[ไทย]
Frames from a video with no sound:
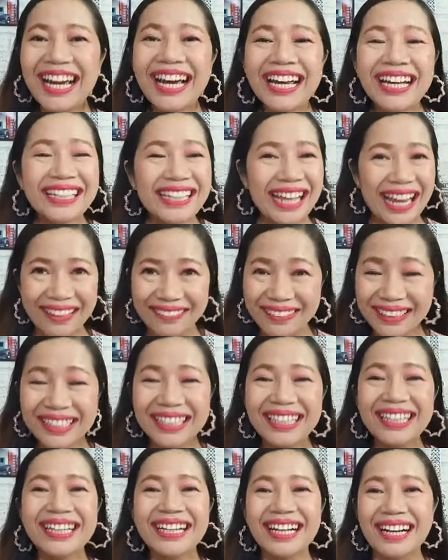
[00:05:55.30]
แต่วัน
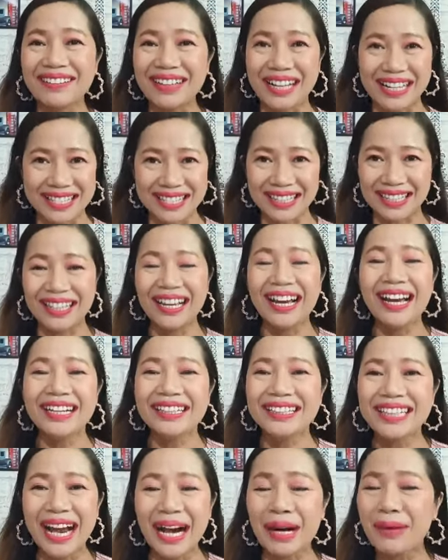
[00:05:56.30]
นี้เราอาจจะ
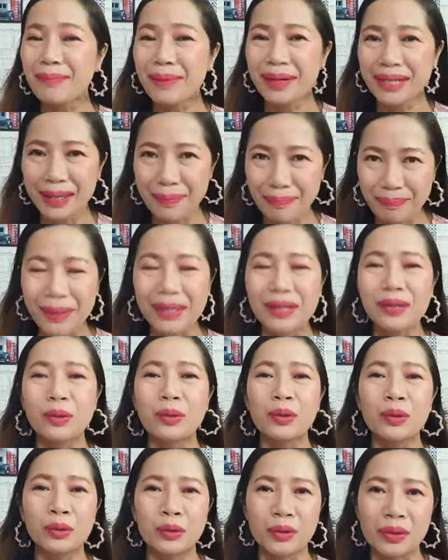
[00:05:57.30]
ยังไม่ได้เป็นค
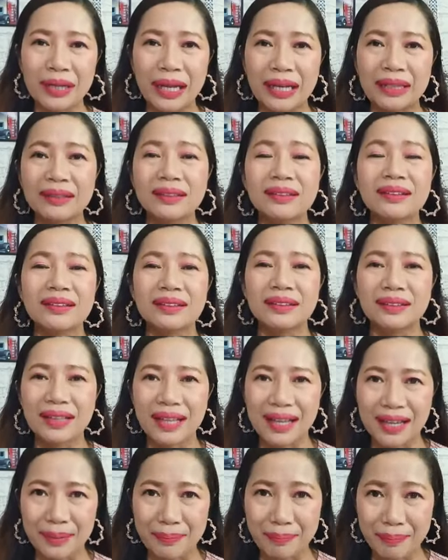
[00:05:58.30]
นคนนั้น
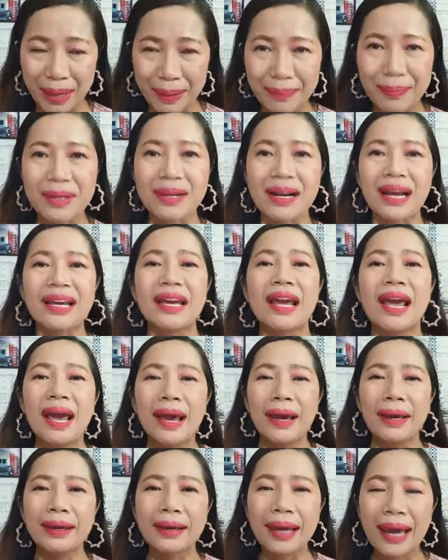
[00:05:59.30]
แต่ไม่เป็นไร
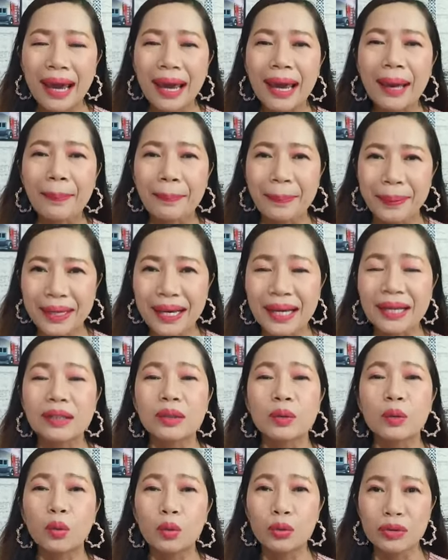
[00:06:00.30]
แค่เพียง
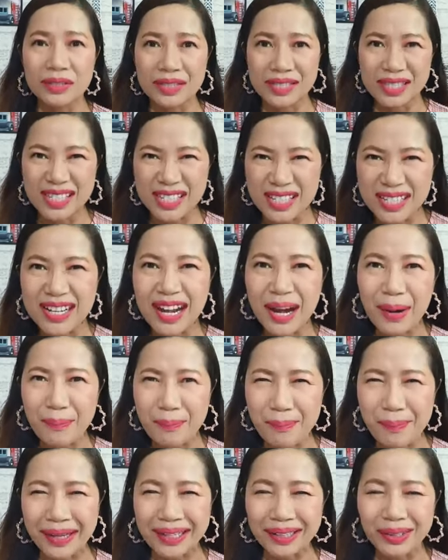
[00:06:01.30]
คุณเชื่อ
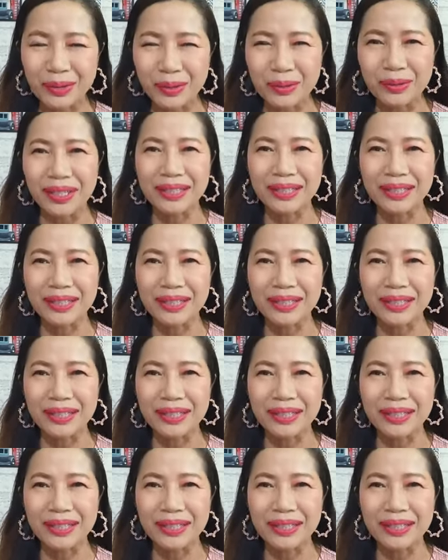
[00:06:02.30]
มันอยู่อย่าง